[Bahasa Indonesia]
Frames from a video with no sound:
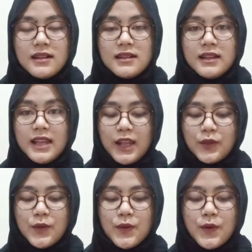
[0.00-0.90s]
eh,
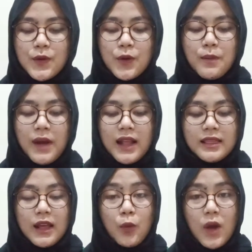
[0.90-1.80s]
yaitu hukum
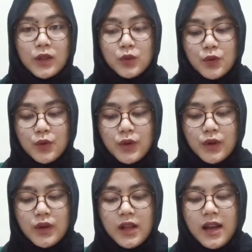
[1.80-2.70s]
antar waktu,
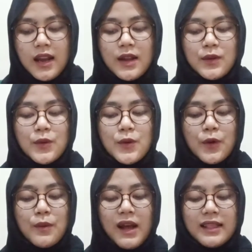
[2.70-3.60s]
lalu
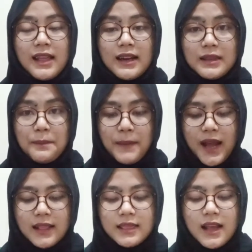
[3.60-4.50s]
hukum antar
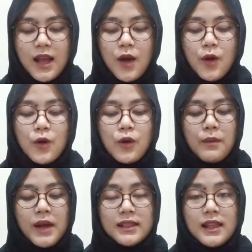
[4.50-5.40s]
tempat,
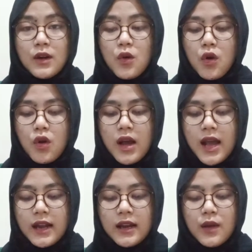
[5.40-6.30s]
hukum antar
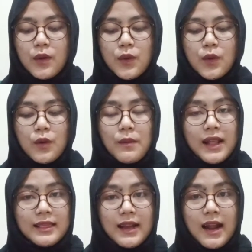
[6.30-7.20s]
golongan, hukum
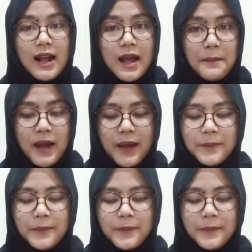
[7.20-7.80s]
antar agama.